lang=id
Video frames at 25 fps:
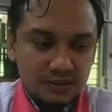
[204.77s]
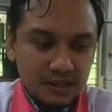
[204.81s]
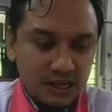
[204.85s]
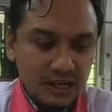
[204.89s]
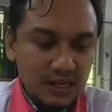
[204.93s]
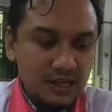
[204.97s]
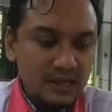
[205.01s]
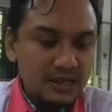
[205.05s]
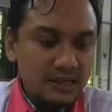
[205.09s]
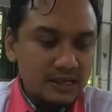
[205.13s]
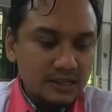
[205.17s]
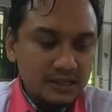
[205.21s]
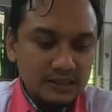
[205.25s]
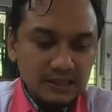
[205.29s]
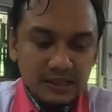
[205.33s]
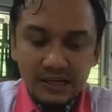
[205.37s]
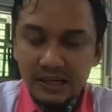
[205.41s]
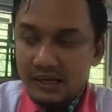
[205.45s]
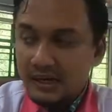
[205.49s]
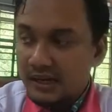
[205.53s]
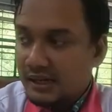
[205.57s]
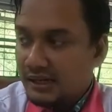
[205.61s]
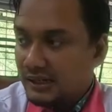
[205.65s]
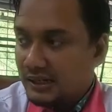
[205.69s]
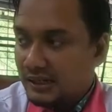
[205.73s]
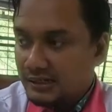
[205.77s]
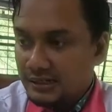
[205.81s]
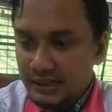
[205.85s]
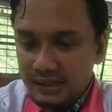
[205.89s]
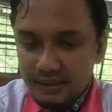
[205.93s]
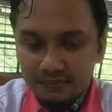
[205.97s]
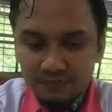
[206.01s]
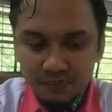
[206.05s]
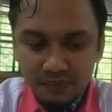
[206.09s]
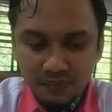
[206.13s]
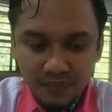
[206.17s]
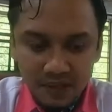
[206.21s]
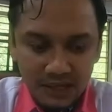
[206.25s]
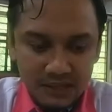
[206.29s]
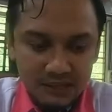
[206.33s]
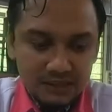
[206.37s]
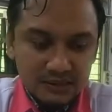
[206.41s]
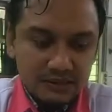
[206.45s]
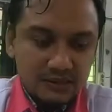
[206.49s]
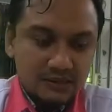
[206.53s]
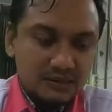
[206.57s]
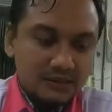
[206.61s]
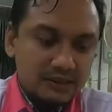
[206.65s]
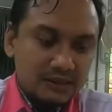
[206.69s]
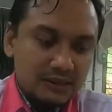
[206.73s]
Nah, yang akan kita
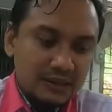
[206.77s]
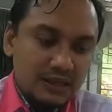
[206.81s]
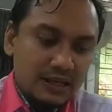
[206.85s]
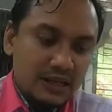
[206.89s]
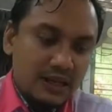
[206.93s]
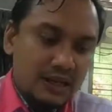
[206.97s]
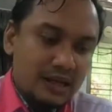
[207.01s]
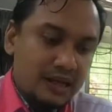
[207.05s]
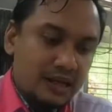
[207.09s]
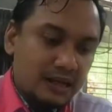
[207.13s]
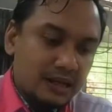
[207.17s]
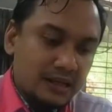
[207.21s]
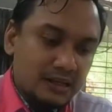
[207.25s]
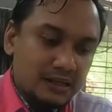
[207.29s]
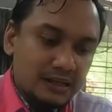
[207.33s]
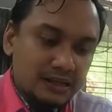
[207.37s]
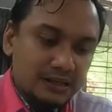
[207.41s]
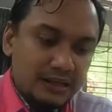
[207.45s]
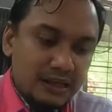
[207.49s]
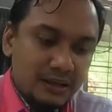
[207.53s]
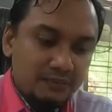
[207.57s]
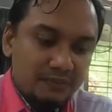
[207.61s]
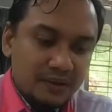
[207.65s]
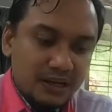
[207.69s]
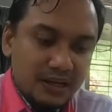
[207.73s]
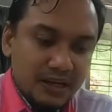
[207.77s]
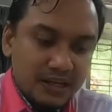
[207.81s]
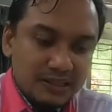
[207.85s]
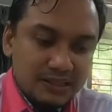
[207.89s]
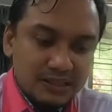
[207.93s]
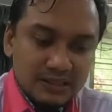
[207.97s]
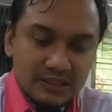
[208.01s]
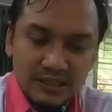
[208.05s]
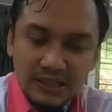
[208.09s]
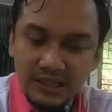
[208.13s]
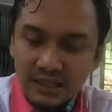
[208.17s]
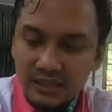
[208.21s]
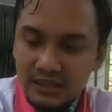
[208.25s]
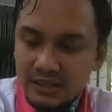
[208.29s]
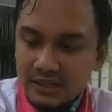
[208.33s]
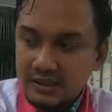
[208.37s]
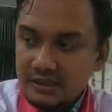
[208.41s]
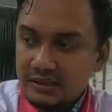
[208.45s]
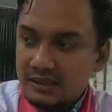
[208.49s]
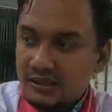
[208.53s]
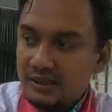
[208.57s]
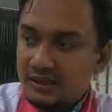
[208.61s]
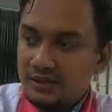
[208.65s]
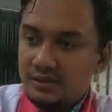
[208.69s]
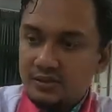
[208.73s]
buat ya akan kita aplikasikan
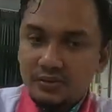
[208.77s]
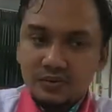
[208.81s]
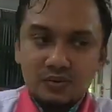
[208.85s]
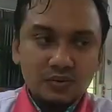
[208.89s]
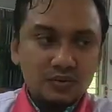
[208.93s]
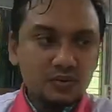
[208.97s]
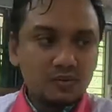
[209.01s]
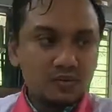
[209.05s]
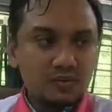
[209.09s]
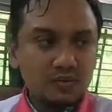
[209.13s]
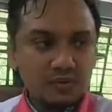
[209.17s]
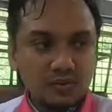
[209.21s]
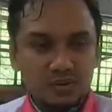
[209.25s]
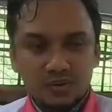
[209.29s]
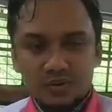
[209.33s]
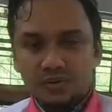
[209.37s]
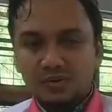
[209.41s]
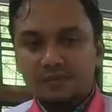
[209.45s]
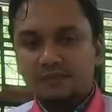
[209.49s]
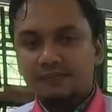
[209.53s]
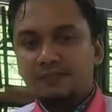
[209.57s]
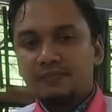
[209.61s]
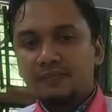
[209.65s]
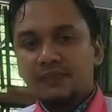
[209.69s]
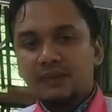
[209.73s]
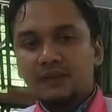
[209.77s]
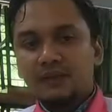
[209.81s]
nanti itu untuk